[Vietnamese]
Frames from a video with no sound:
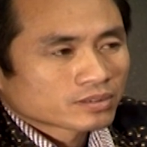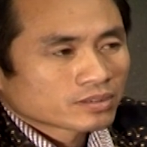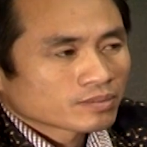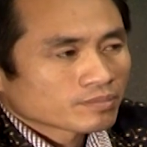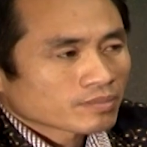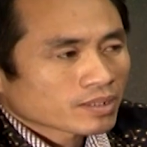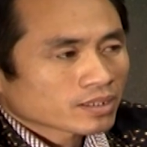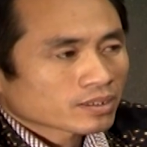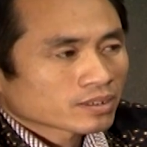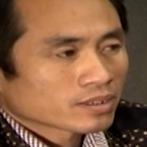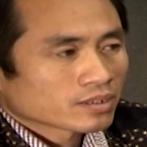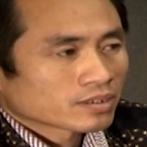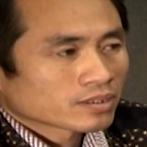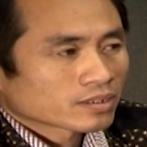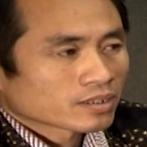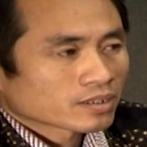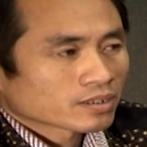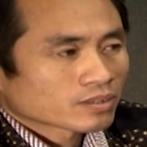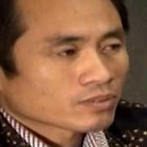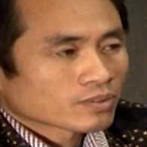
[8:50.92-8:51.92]
Trước mắt
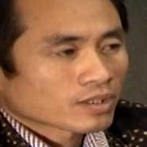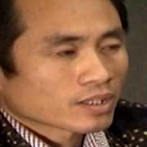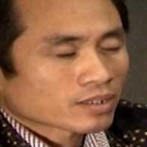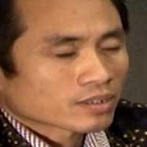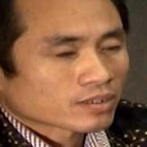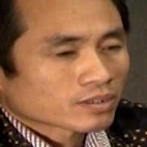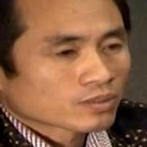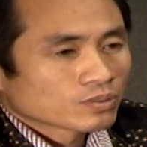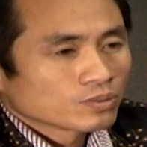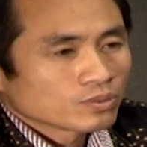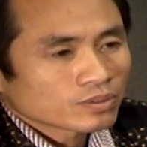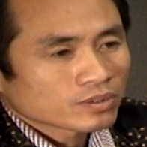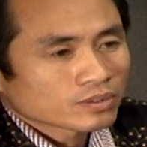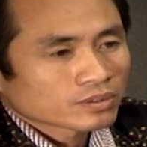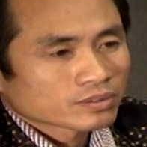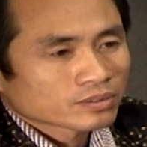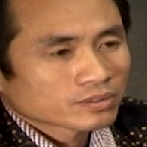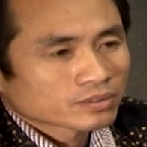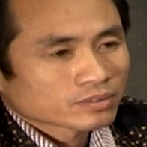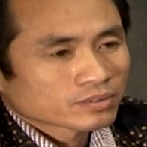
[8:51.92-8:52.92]
thì cái quạt
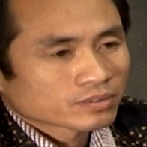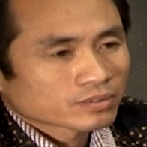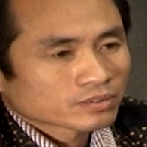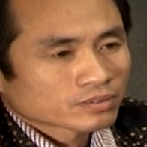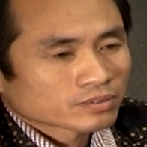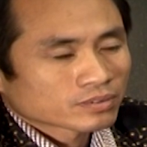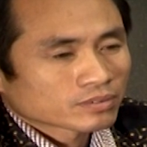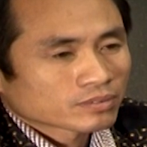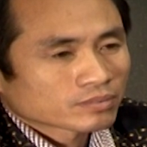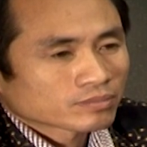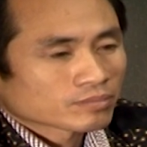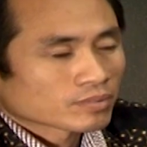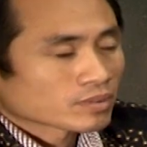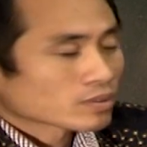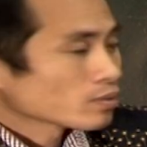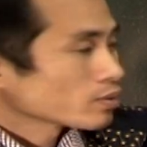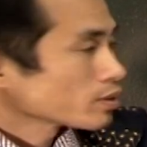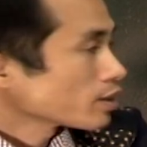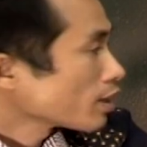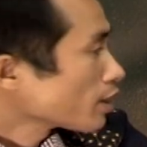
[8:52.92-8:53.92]
hút
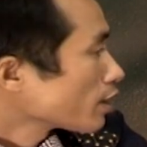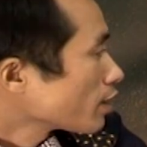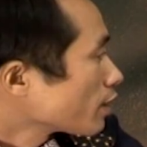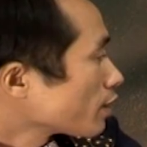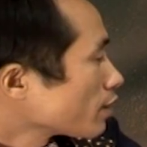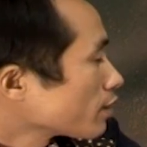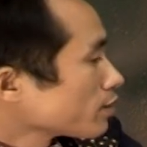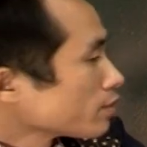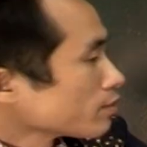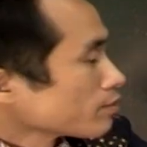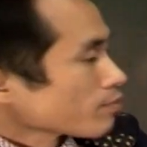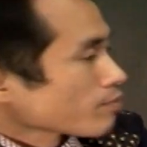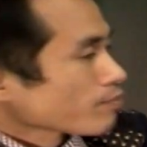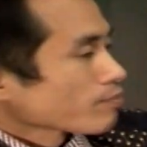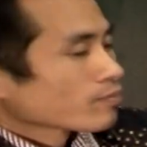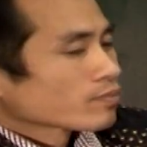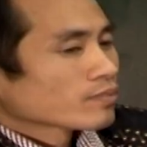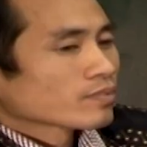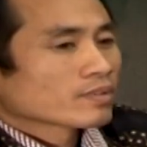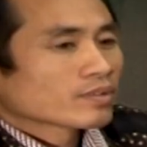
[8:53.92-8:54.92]
mà tôi đã
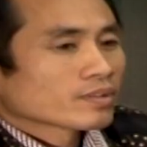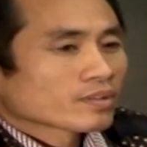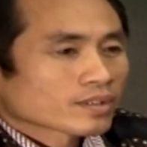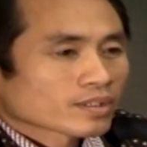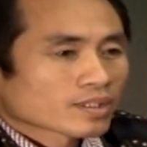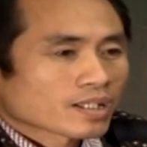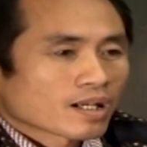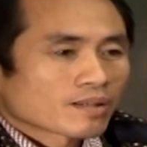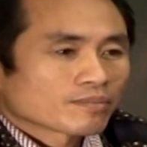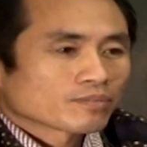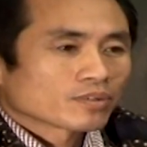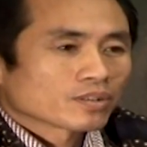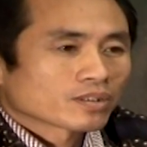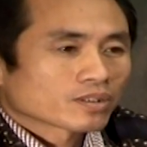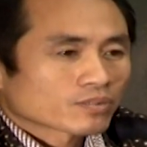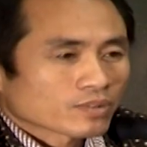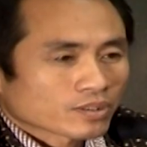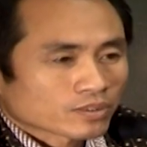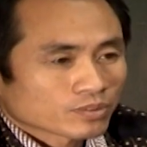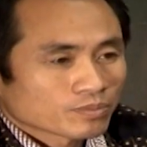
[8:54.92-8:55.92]
làm
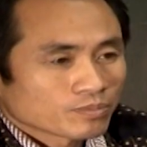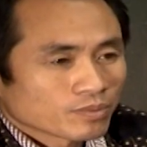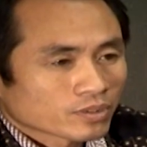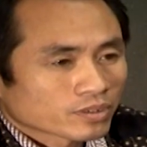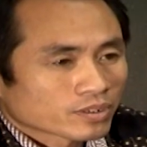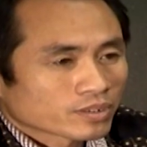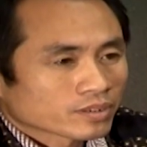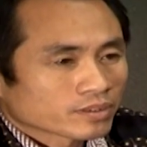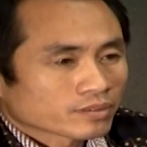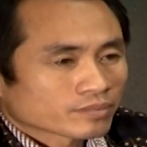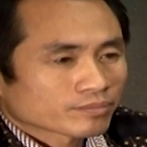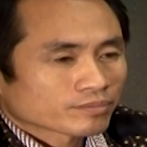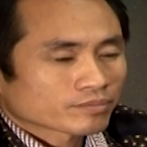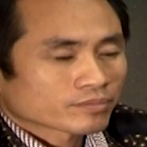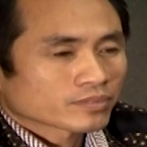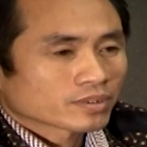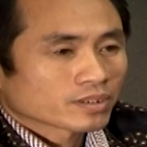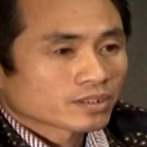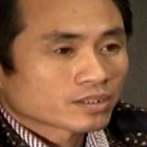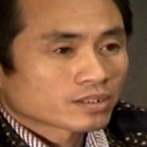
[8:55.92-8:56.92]
gọi là quạt số một ấy,
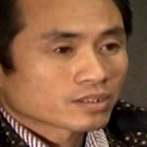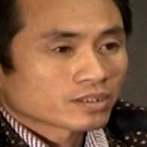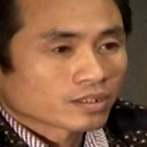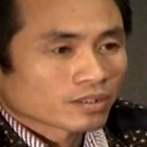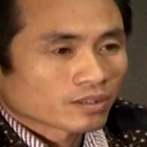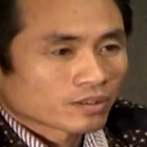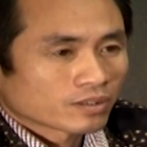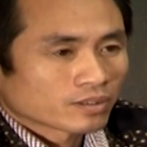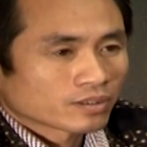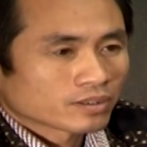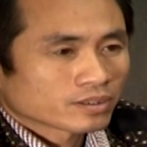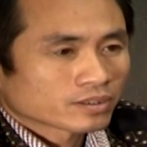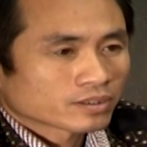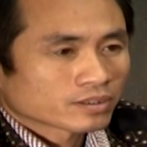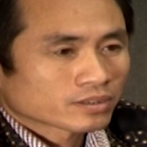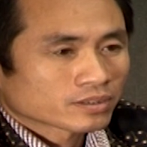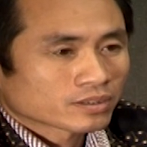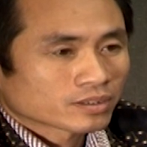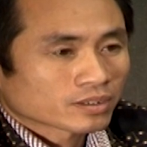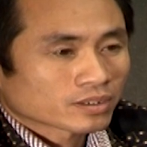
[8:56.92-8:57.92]
ở cửa lò
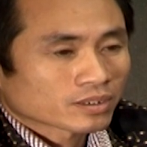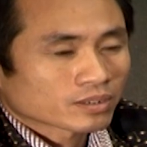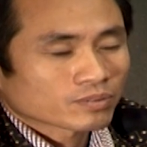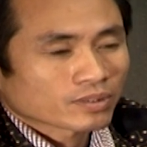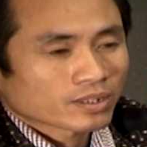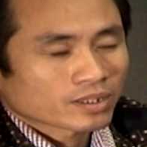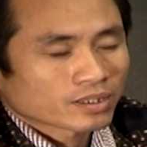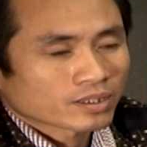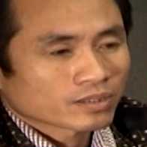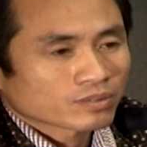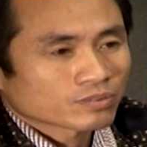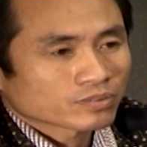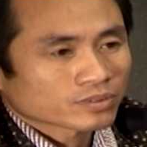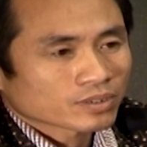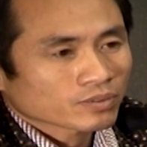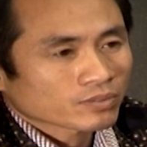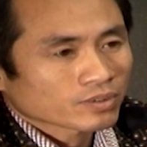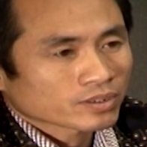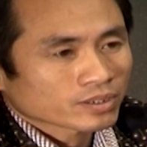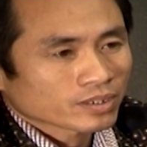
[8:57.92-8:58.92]
thì cái quạt đấy
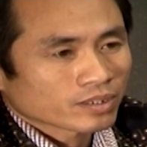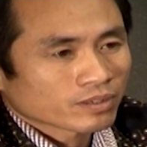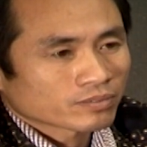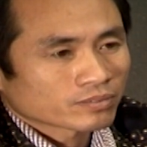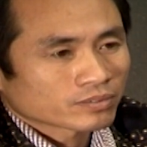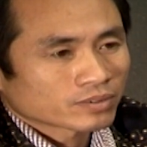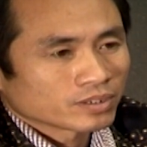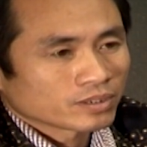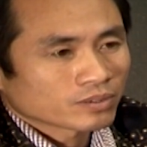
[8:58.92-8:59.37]
cũng rất quan trọng.